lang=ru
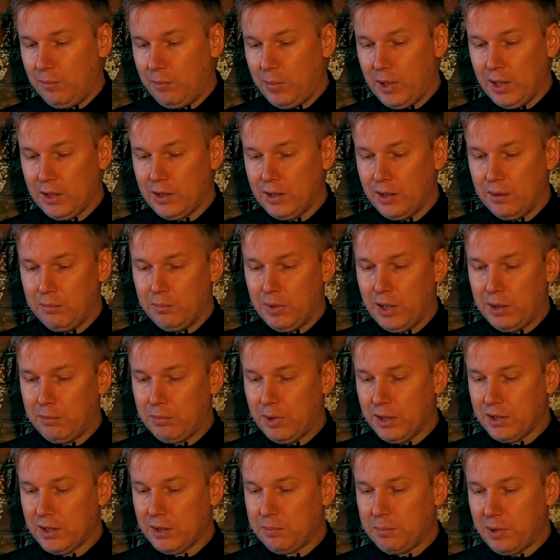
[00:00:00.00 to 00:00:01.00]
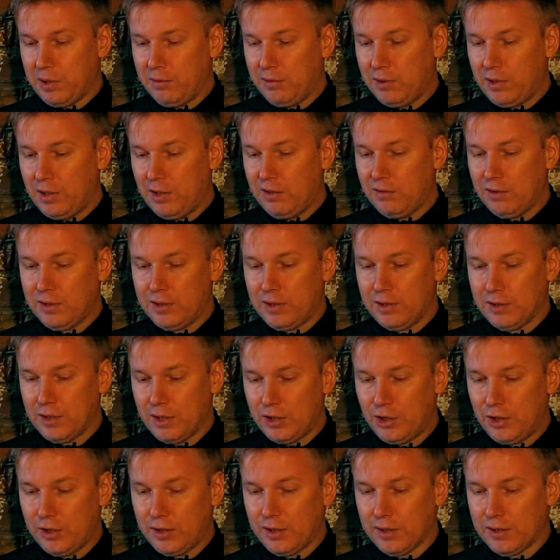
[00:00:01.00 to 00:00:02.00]
Пятое. Борьба за справедливость и
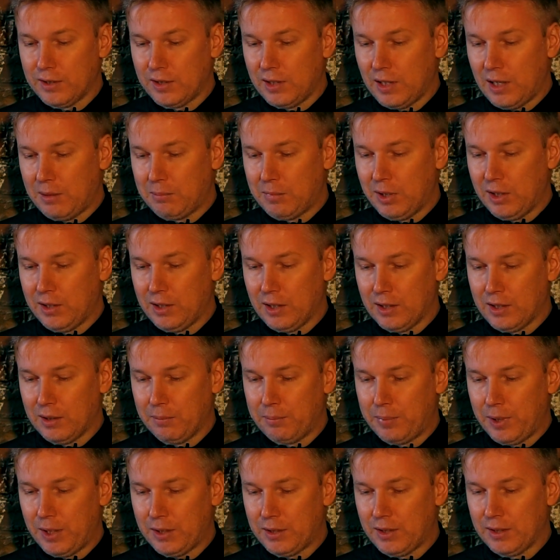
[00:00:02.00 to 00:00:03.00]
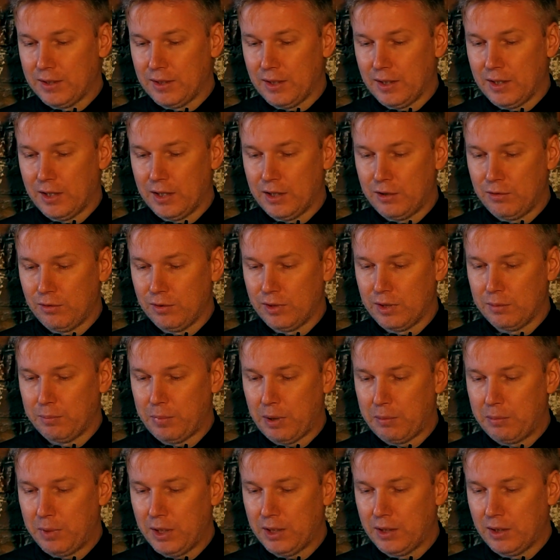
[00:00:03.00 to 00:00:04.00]
защита слабых, как и прежде, заканчивается
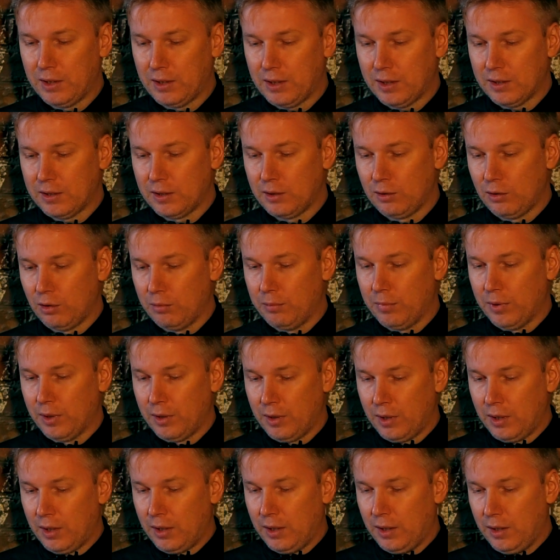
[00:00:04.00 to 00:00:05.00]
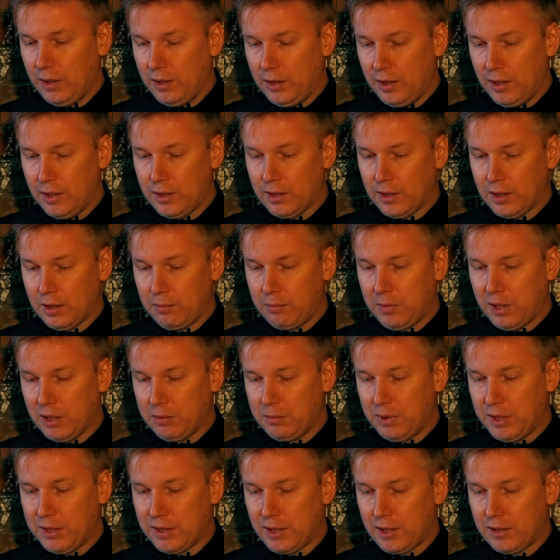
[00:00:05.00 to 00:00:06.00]
победой над злом – и некоторыми
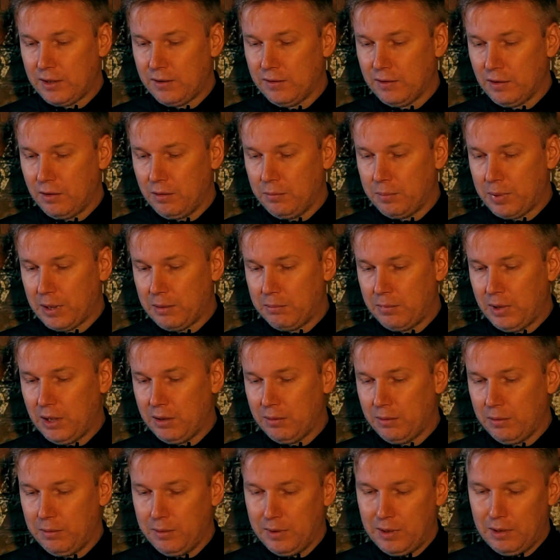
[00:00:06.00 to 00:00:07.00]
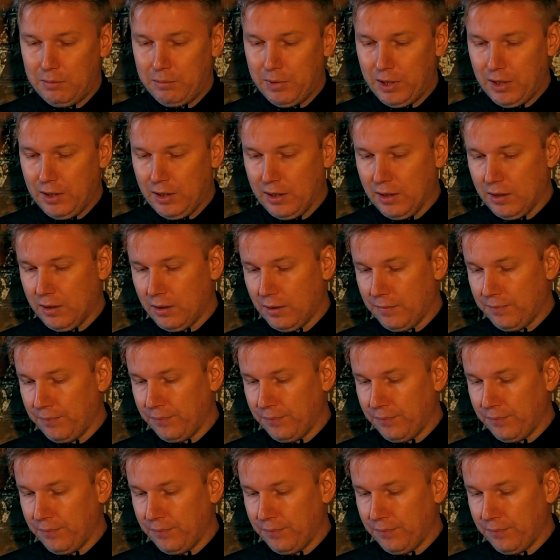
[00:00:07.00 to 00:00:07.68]
административными проблемами для меня.